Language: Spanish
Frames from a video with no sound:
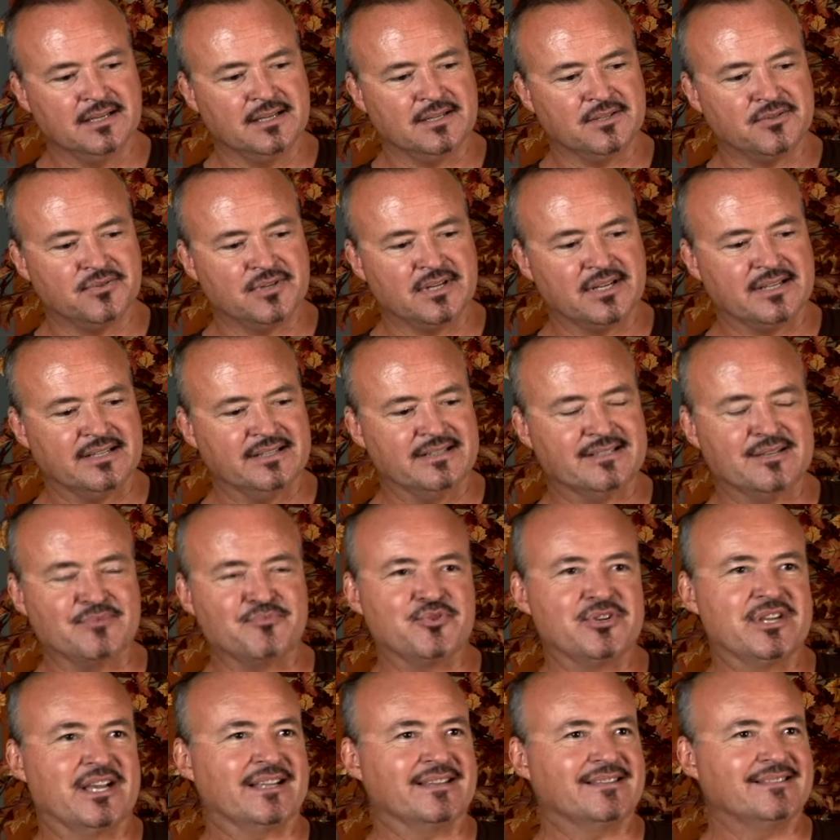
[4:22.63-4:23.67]
es una gente
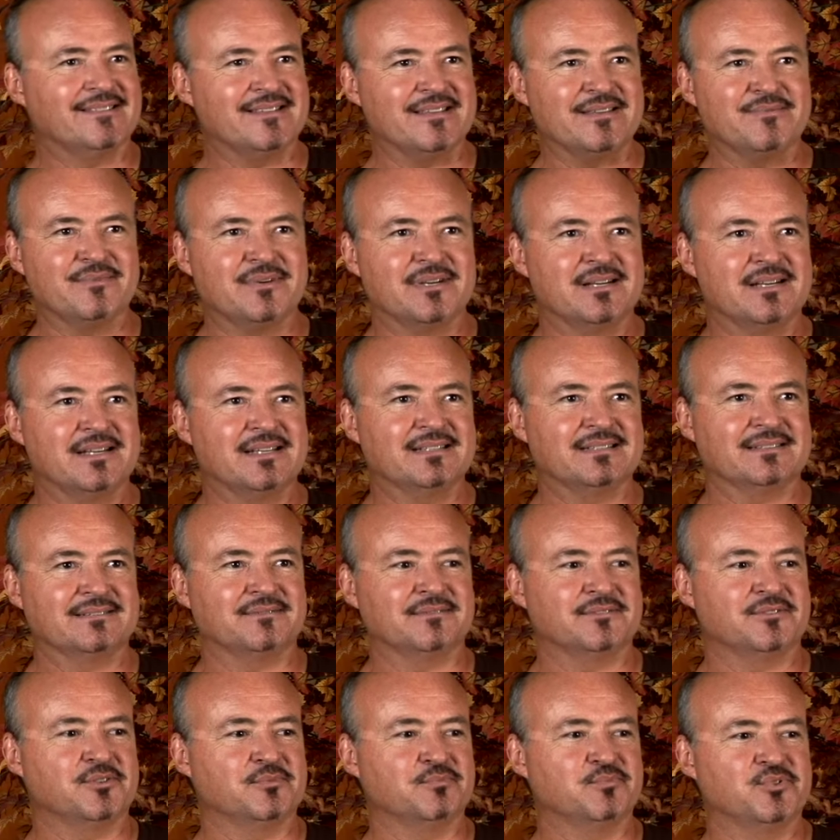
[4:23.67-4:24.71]
muy activa,
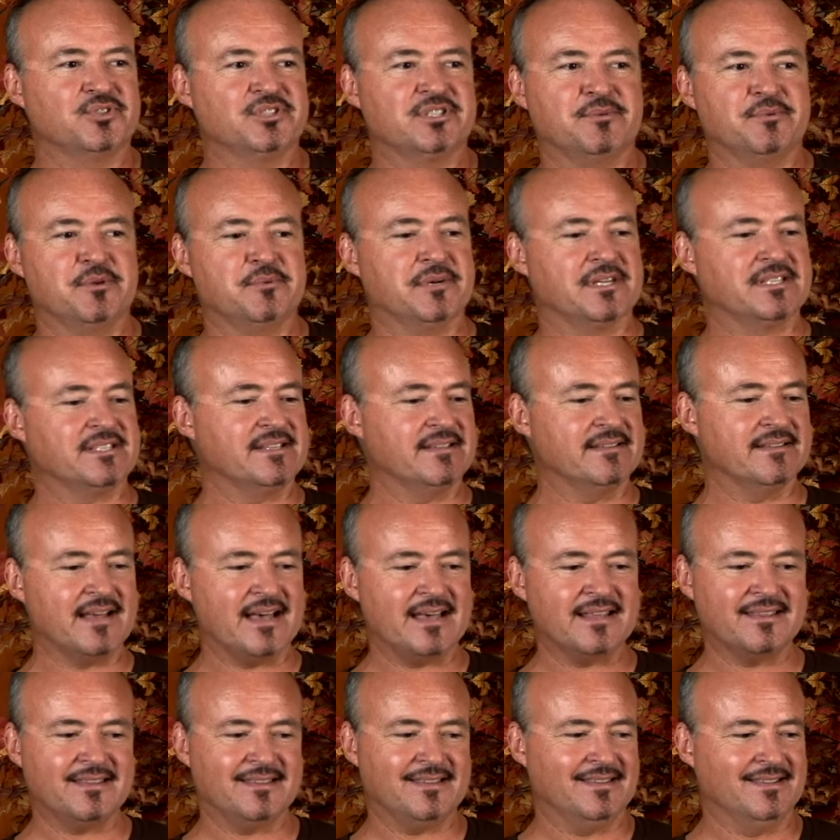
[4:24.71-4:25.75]
con mucha
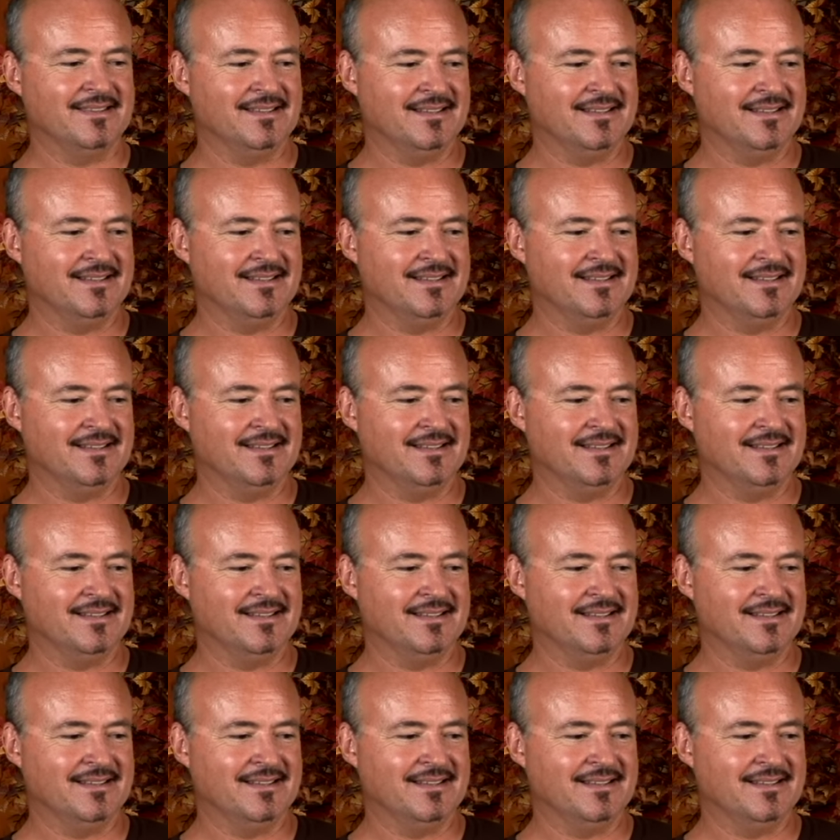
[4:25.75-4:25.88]
vivacidad.